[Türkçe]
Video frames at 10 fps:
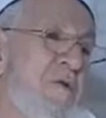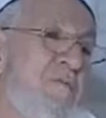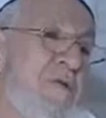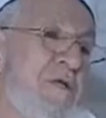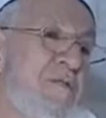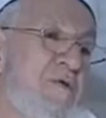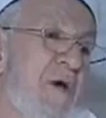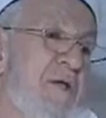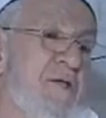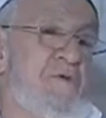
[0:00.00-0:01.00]
bir medrese
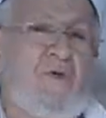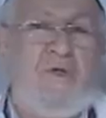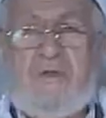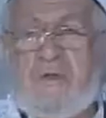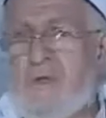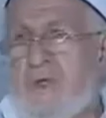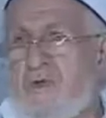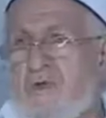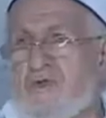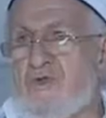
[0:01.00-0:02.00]
var ki diyor.
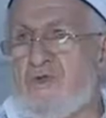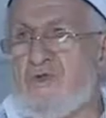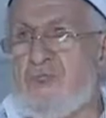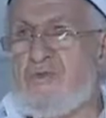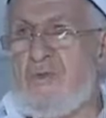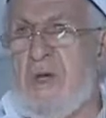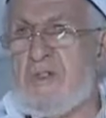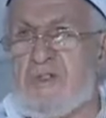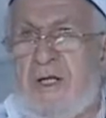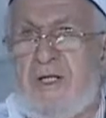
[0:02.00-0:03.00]

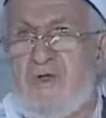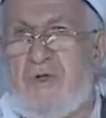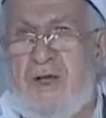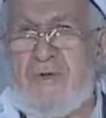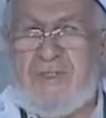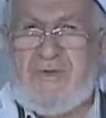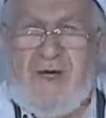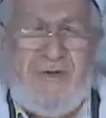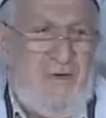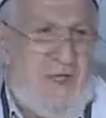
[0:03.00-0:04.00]
325 tane görevlisi
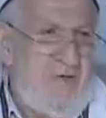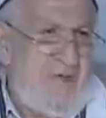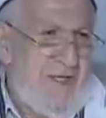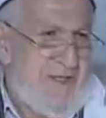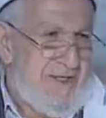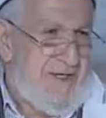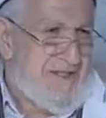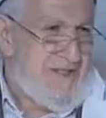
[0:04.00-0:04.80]
var. Görevli dediği